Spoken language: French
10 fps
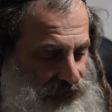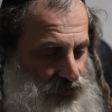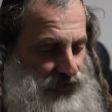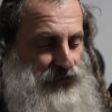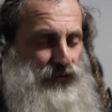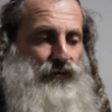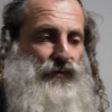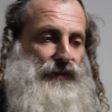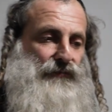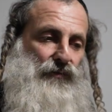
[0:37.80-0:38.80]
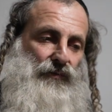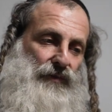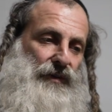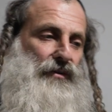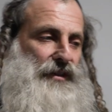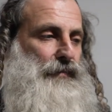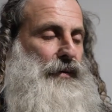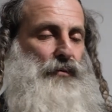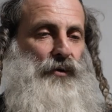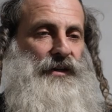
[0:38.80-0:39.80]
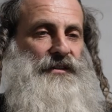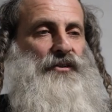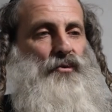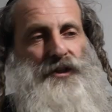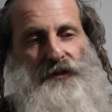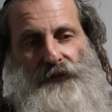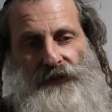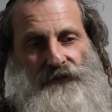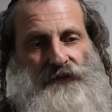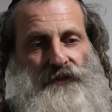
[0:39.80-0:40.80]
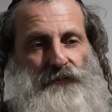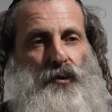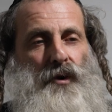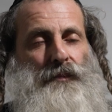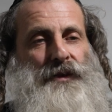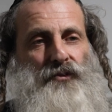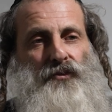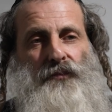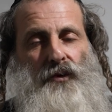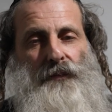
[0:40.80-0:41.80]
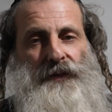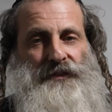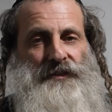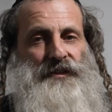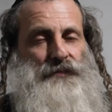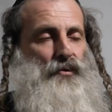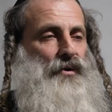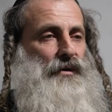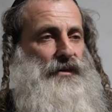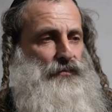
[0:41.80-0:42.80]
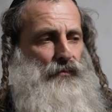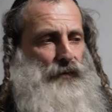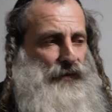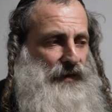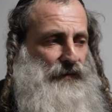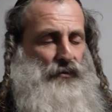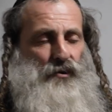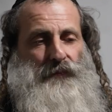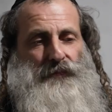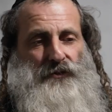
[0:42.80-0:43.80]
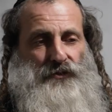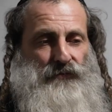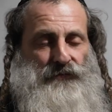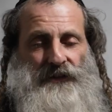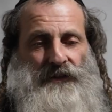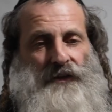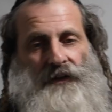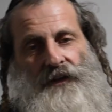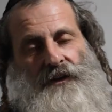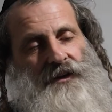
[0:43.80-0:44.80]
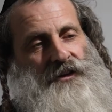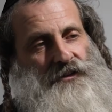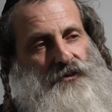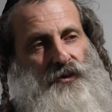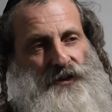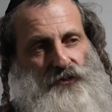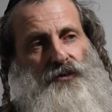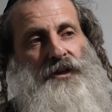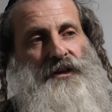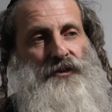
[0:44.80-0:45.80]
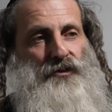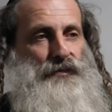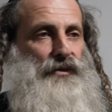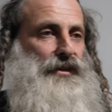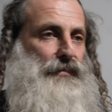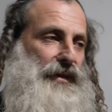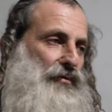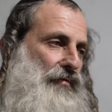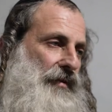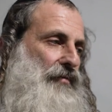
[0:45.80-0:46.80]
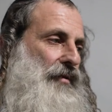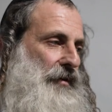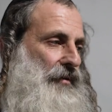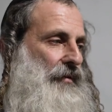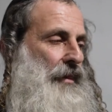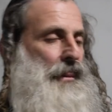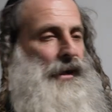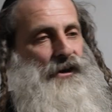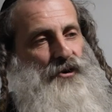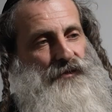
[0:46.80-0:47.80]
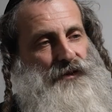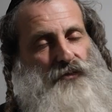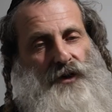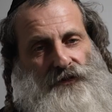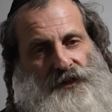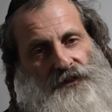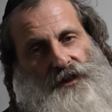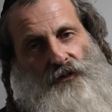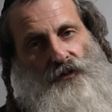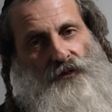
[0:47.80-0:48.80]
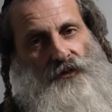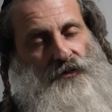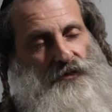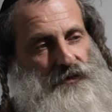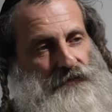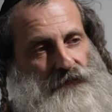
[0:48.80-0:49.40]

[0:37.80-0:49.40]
donc c'est sûr qu'au niveau temps, c'est pas pour rien ces trois semaines. Euh, pourquoi pas deux, pourquoi pas six, pourquoi à ce moment-là, pourquoi pas en janvier Donc c'est sûr qu'il y a des choses. Maintenant, c'est pas ce qu'on va voir. Maintenant, on va voir, ça veut dire le,